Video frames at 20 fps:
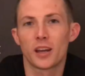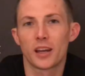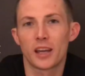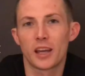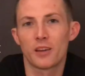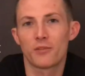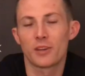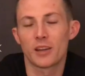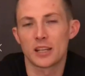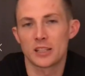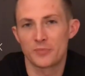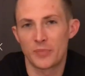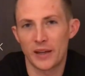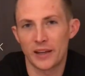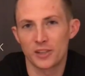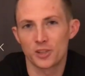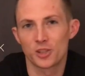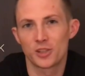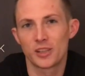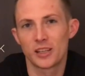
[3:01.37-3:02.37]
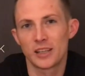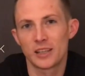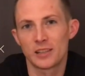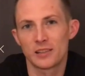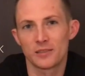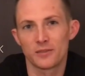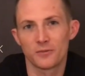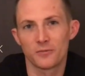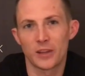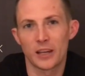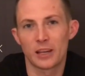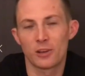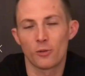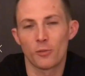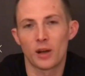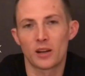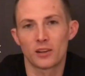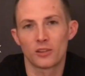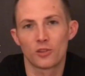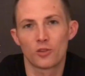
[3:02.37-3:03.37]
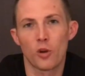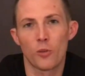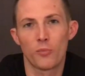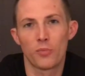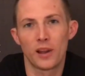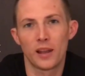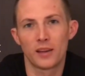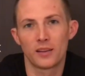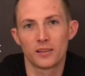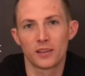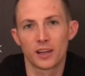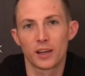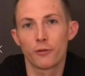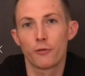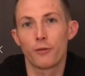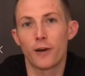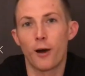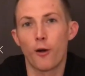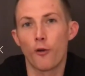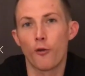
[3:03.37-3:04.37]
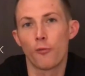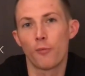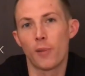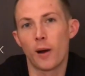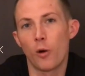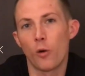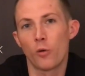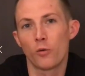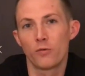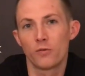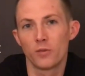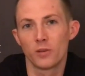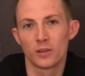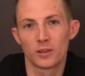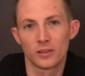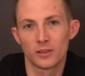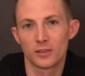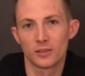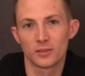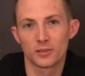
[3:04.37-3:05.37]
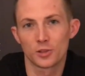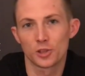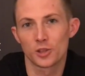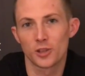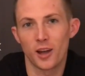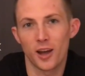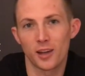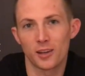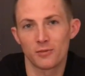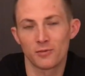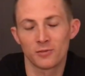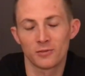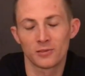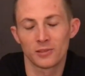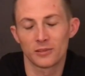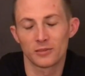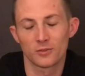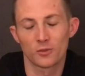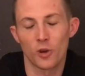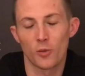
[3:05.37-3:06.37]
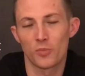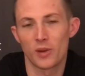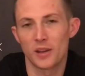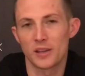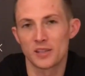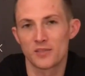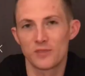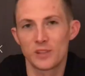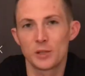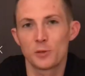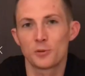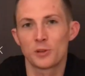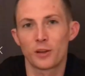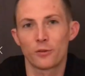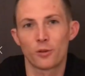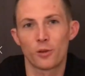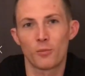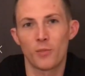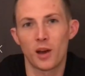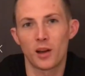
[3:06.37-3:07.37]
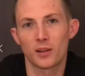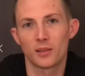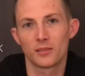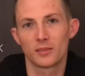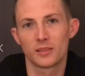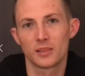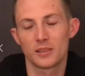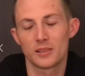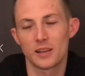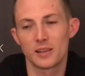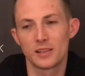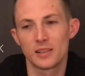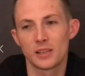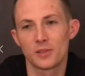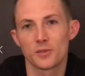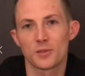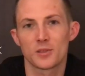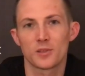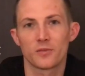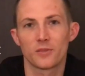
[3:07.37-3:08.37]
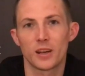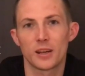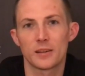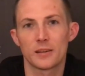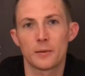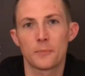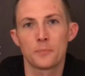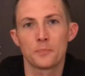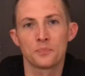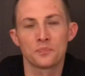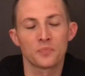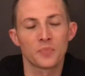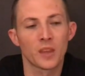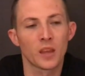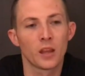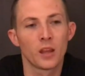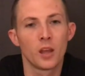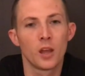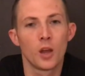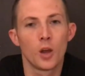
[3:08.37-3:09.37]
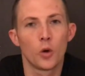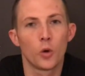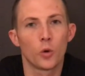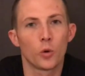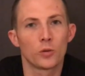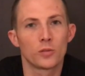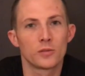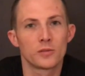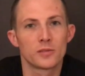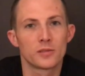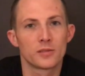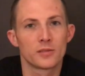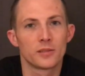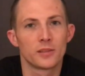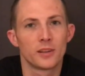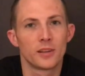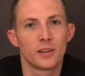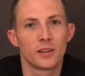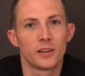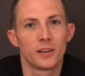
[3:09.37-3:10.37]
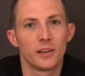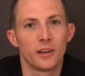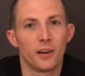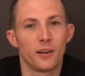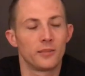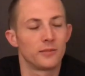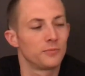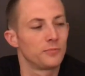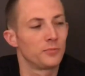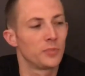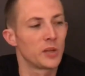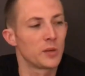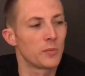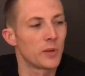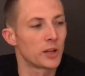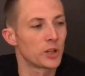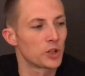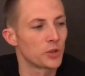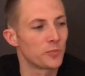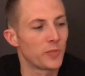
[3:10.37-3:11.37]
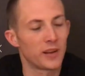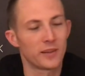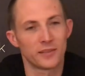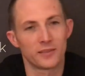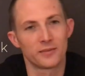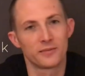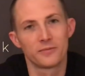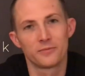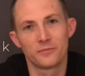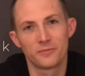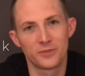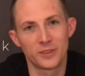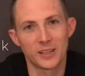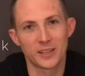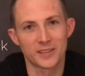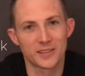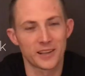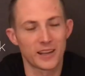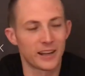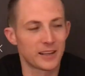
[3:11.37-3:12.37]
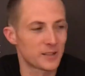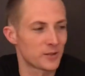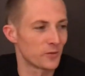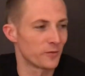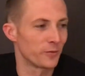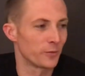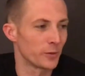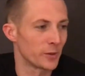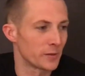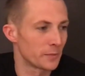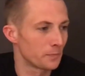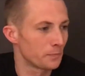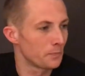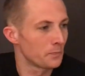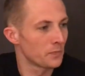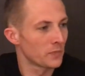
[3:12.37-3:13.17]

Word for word: nachher, wenn das Becken steht, werde ich nochmal einen kompletten Riffaufbau äh, starten, ein komplettes Video davon machen, detailliert und so weiter. Und ja, bin ich mal gespannt, wie das denn alles so wird.